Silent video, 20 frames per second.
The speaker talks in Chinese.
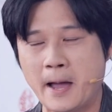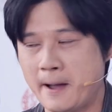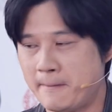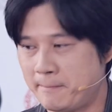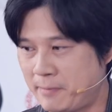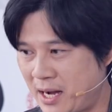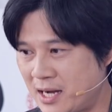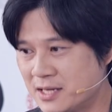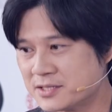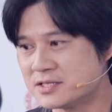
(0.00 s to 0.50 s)

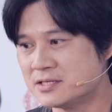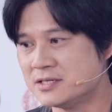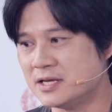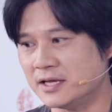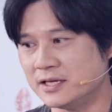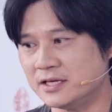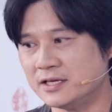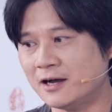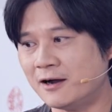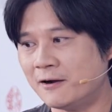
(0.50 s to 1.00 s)
八字也
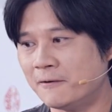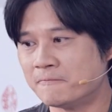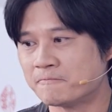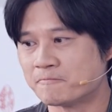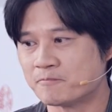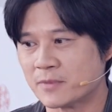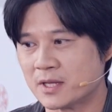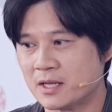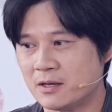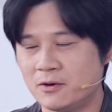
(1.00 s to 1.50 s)
一样，
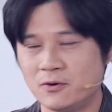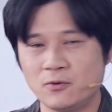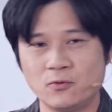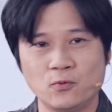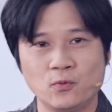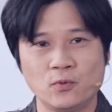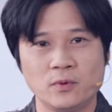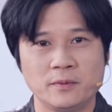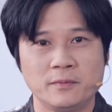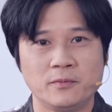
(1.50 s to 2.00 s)

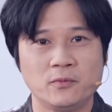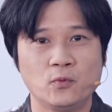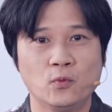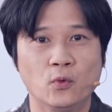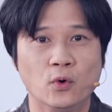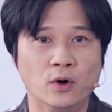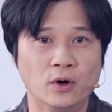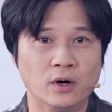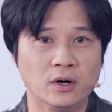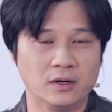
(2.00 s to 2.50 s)

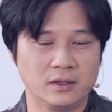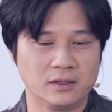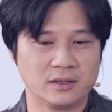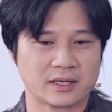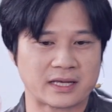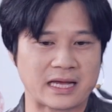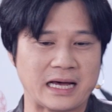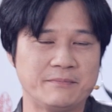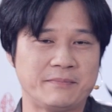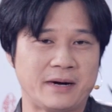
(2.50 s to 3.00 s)
我
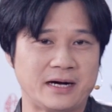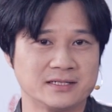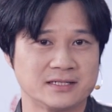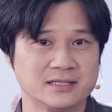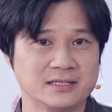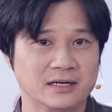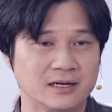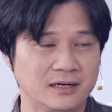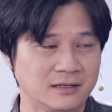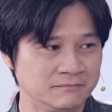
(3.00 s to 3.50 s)
看八
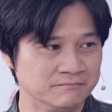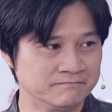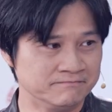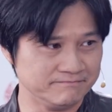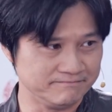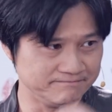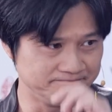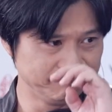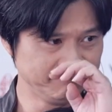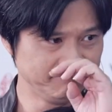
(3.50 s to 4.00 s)
字啊，
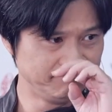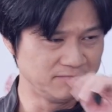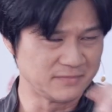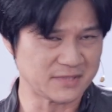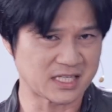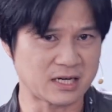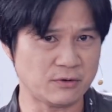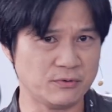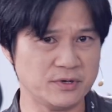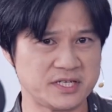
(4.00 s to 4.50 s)

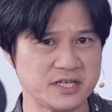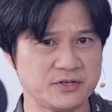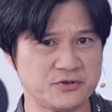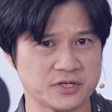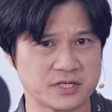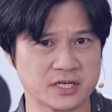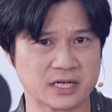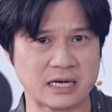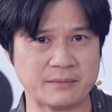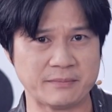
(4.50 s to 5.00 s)
跟我一些学
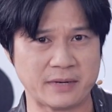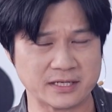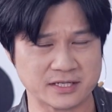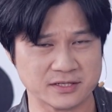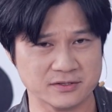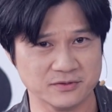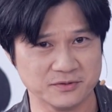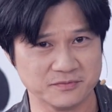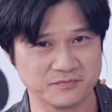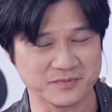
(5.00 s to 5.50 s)
生看八
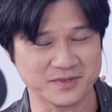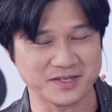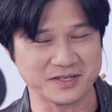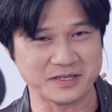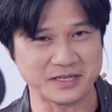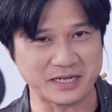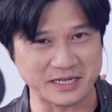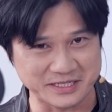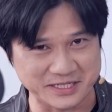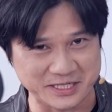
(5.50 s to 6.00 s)
字，
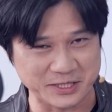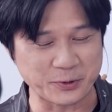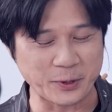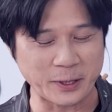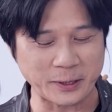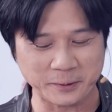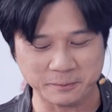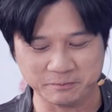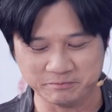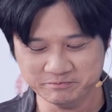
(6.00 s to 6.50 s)
很奇怪
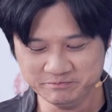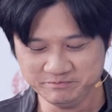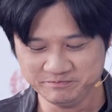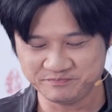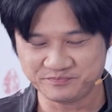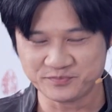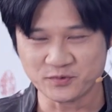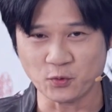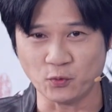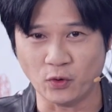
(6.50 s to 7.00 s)
的，
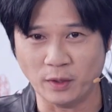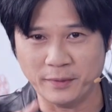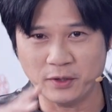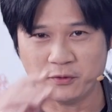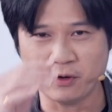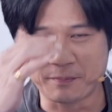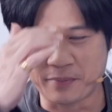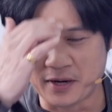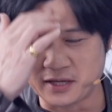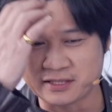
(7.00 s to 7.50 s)
我们
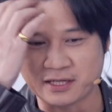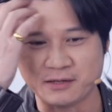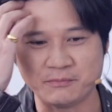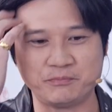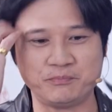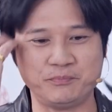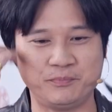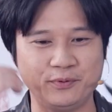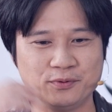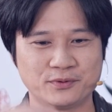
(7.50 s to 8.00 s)
会碰到
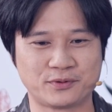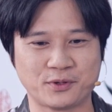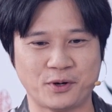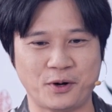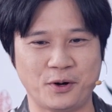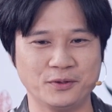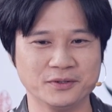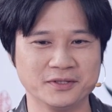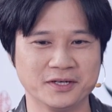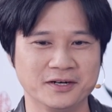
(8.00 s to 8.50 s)
不
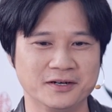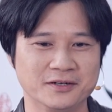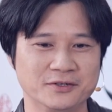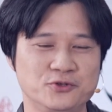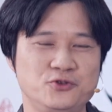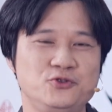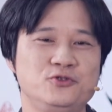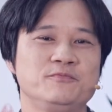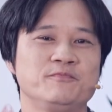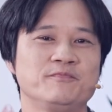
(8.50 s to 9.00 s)
同的
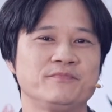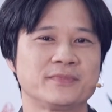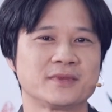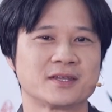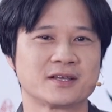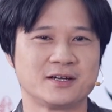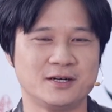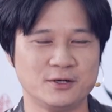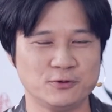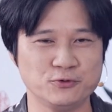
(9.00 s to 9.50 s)

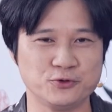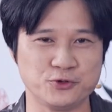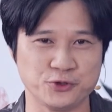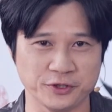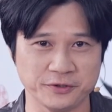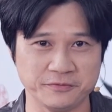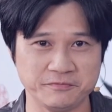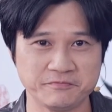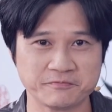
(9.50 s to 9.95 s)
客户群。